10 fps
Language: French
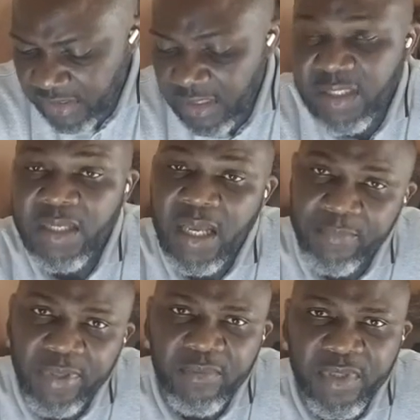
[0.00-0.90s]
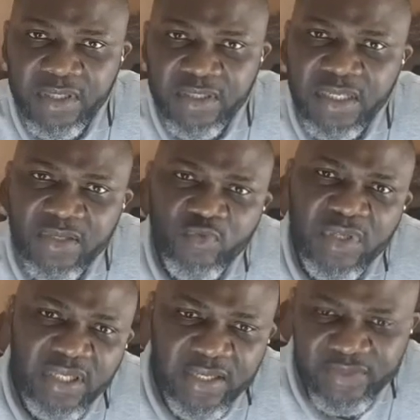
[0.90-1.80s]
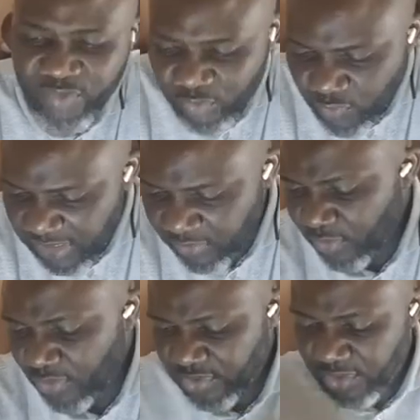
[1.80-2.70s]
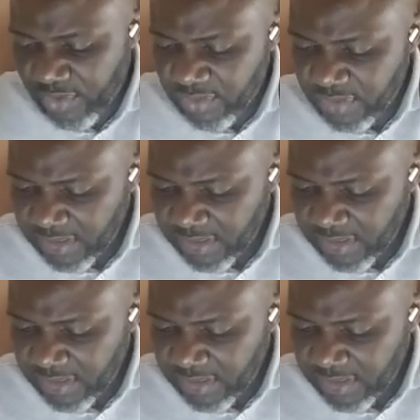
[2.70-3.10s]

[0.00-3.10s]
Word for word: il est après-midi, il est soit 13h ou 14h.